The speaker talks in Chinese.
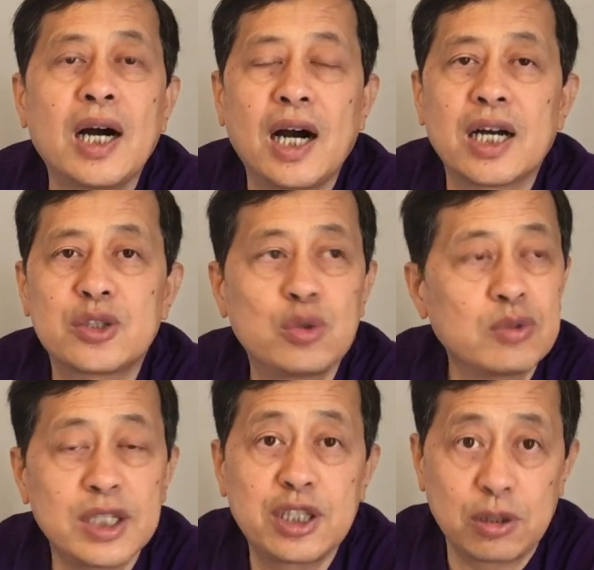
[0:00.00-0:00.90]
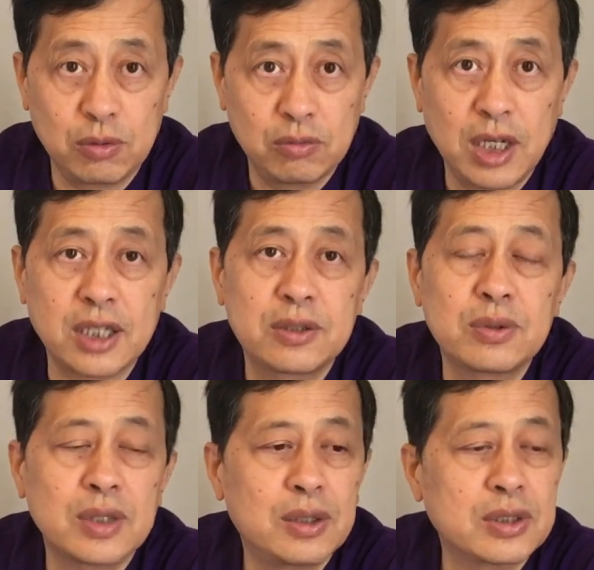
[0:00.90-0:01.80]
啊，军队系统啊，
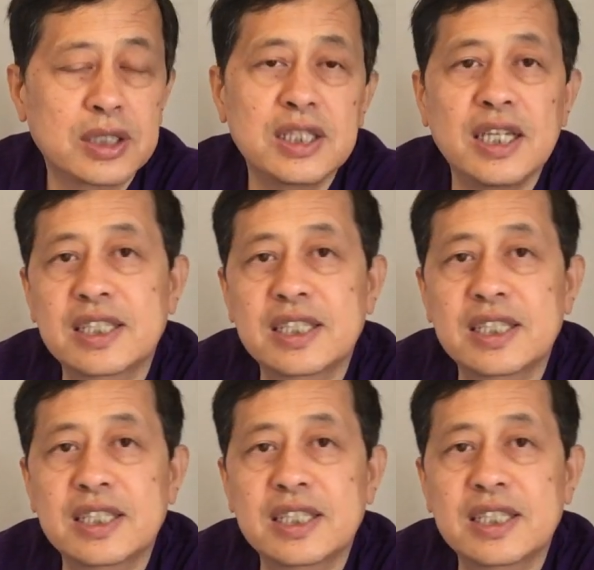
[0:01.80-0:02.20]
军队或者是